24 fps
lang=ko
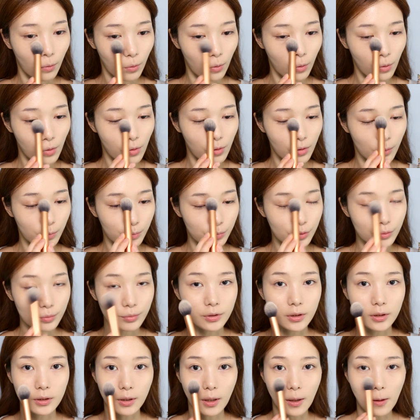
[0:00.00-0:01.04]
코
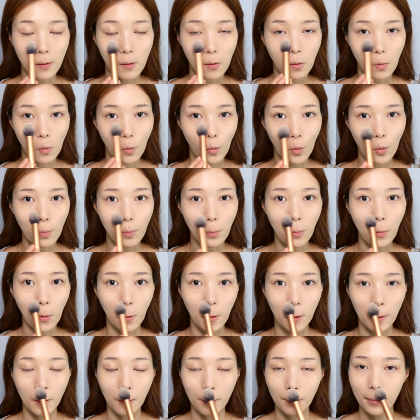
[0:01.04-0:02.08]
옆부분이랑
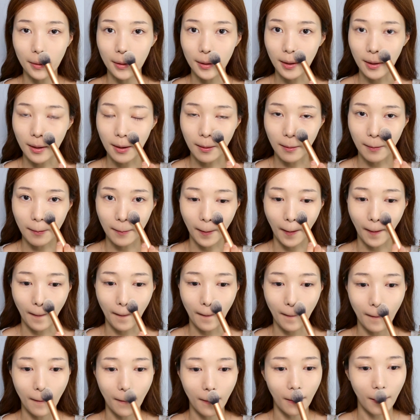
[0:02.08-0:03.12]
콧볼 옆에랑
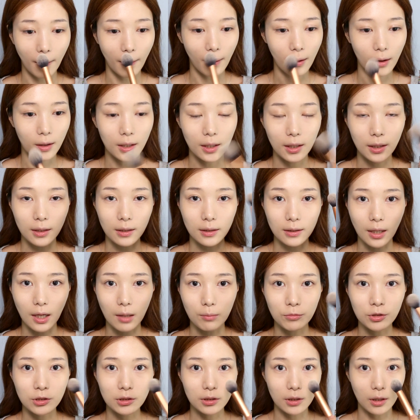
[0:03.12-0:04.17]

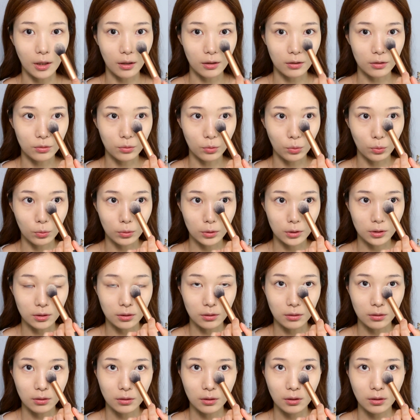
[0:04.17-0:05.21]
남은
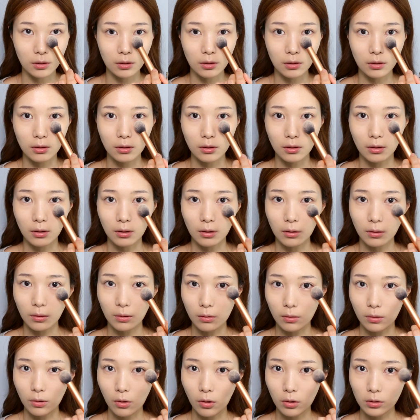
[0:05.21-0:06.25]
양으로는
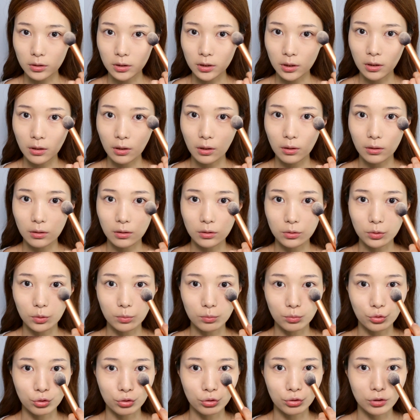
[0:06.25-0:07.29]
어, 컨실러를
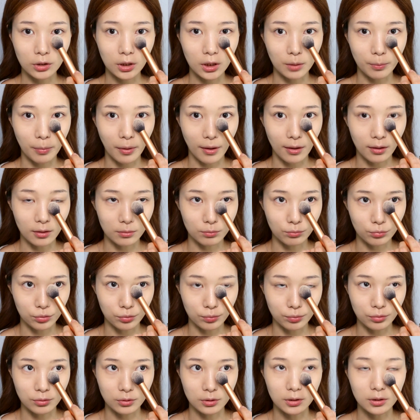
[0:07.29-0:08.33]
좀 두둑히 바른
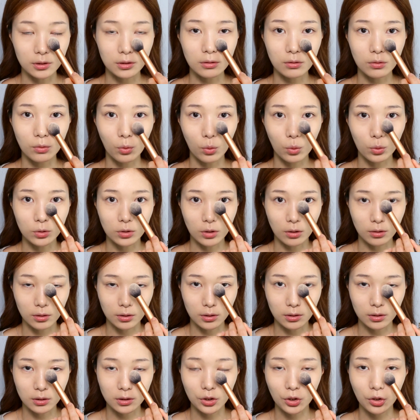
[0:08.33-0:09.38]
부분을
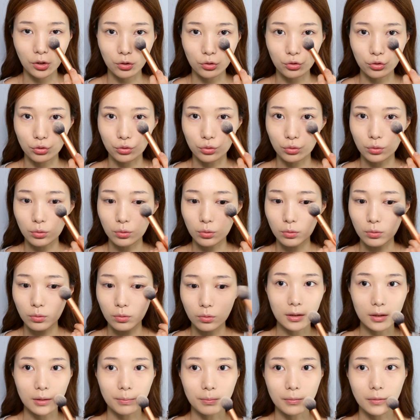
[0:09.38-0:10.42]
고정을 시켜주고
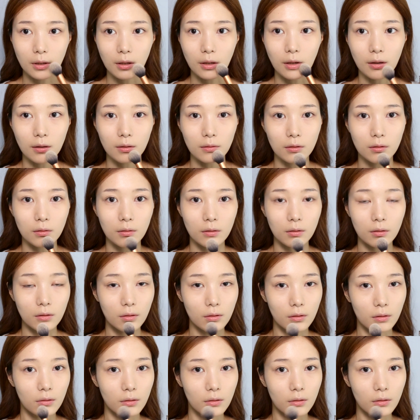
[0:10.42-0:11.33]
입가도